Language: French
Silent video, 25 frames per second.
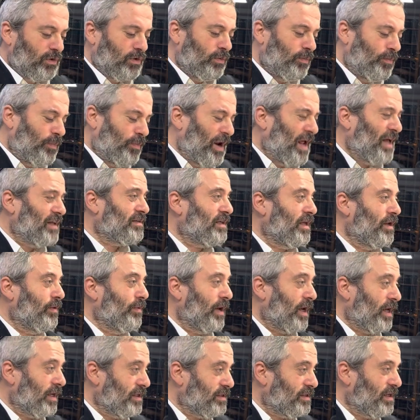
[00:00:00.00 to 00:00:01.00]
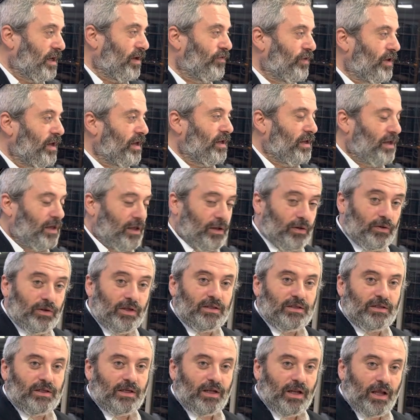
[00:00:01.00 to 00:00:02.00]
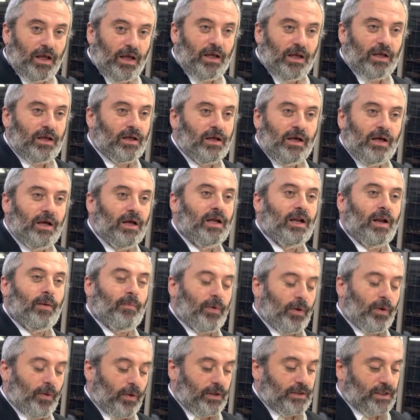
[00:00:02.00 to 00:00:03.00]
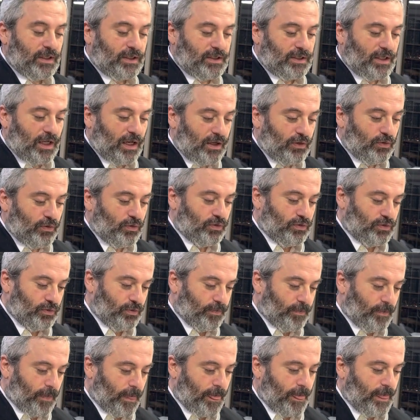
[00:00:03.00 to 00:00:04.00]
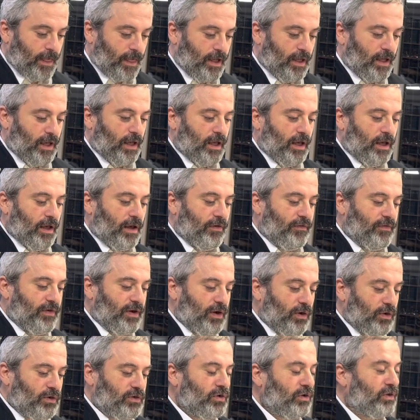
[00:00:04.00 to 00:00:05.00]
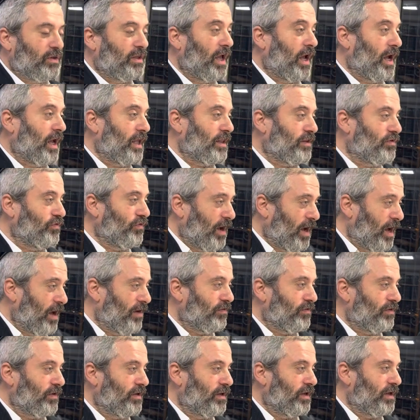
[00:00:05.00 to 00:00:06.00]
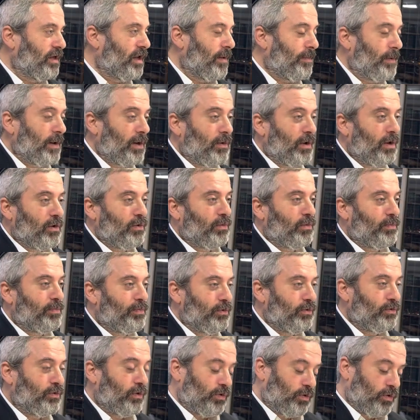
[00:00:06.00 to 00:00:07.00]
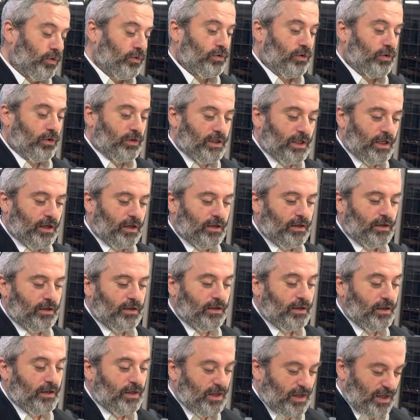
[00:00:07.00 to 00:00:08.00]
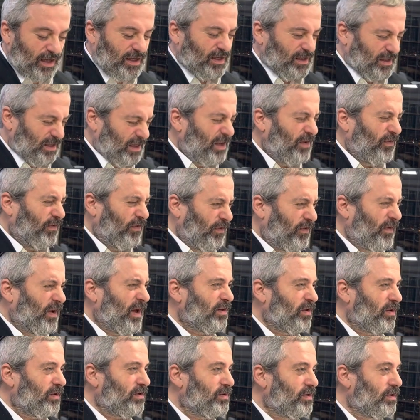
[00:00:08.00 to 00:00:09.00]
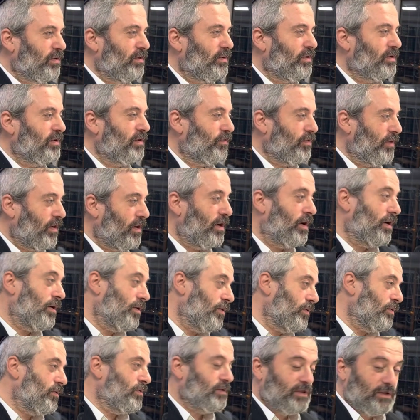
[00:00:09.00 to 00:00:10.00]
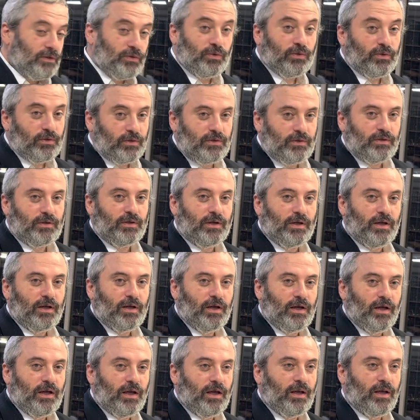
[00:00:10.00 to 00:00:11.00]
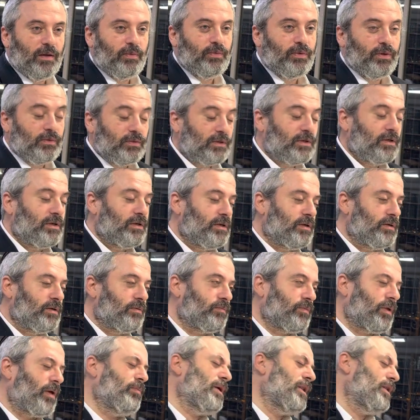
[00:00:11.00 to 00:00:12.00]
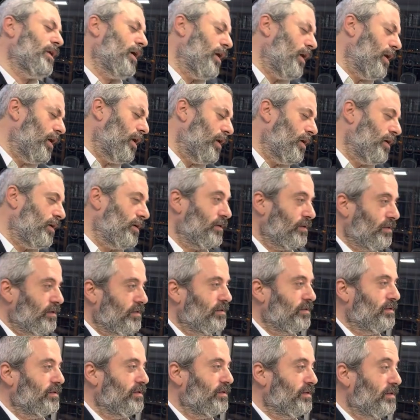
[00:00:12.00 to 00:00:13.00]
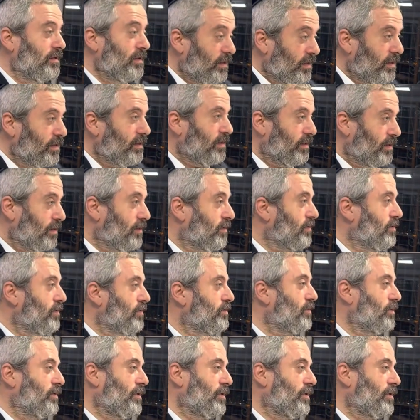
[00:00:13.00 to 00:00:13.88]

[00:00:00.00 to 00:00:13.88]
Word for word: place qui lui est réservée, qui est destinée. Il n'a pas le droit de s'installer dessus. il n'a pas le droit non plus de le contredire. Ça, il faut faire attention. Des fois, on discute. Et puis on dit, mais non, et Il